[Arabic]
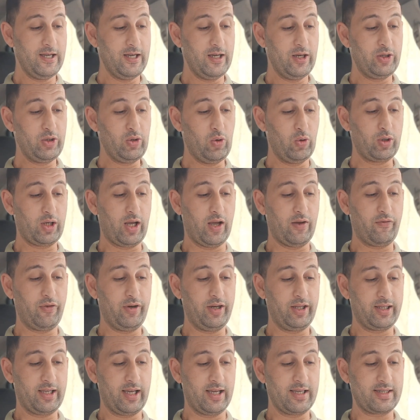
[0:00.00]
يونغ
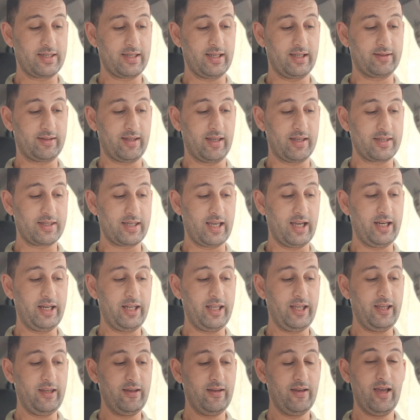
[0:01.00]
أفريكانز
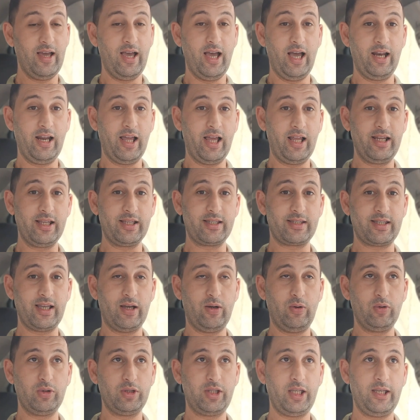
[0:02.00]
تنزاني الأهلي
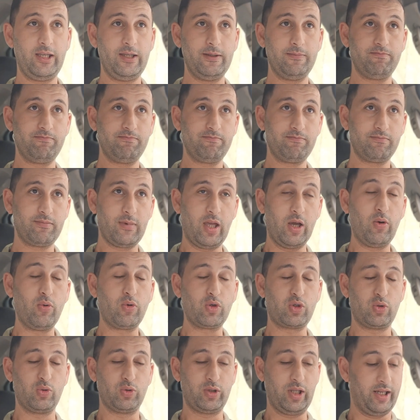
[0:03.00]
السعودي أو
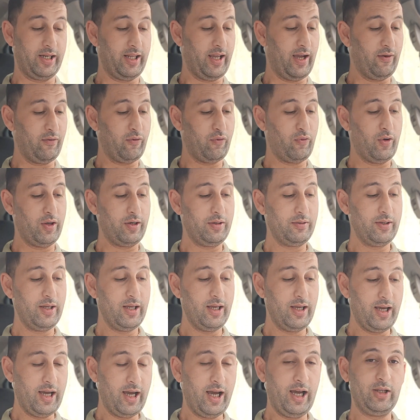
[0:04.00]
السوداني عفوا
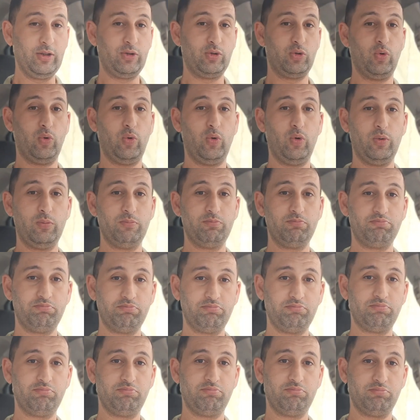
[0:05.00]
عنده
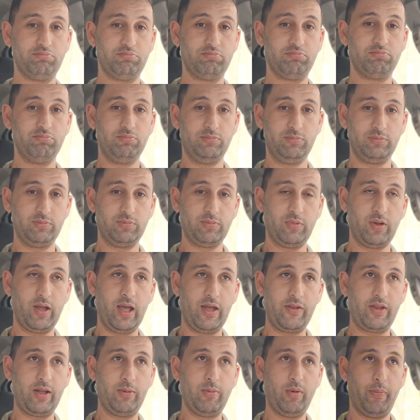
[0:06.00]

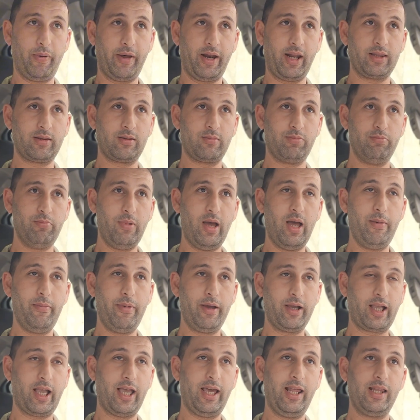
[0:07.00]
هذه المباراة
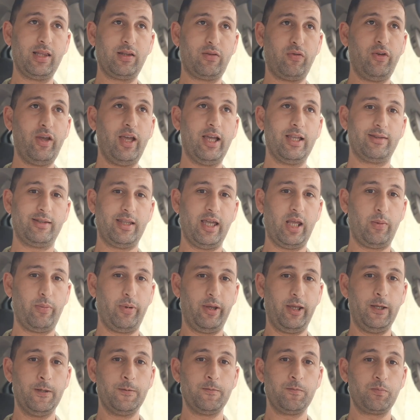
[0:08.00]
مهما كانت فيها
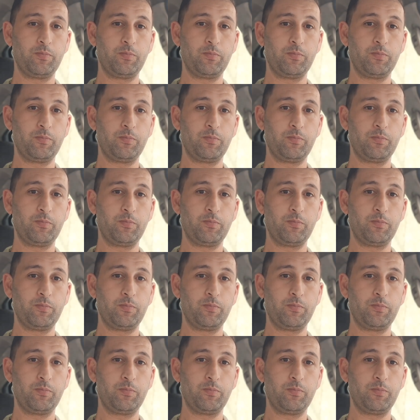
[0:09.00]
الدربي